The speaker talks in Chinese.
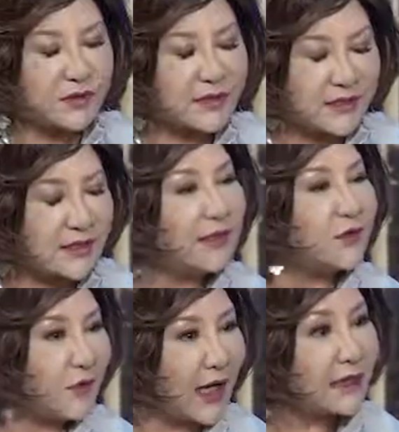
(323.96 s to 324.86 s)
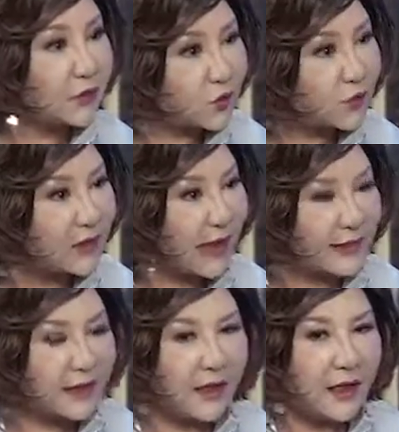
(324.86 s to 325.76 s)
是今天就看得出来
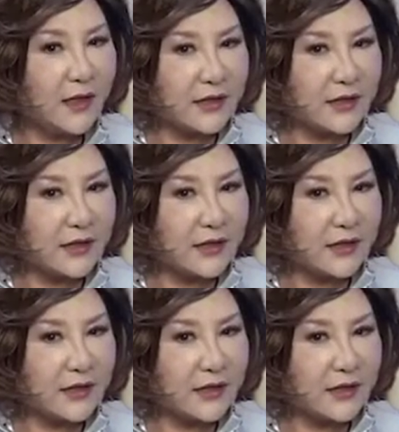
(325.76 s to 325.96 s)
的。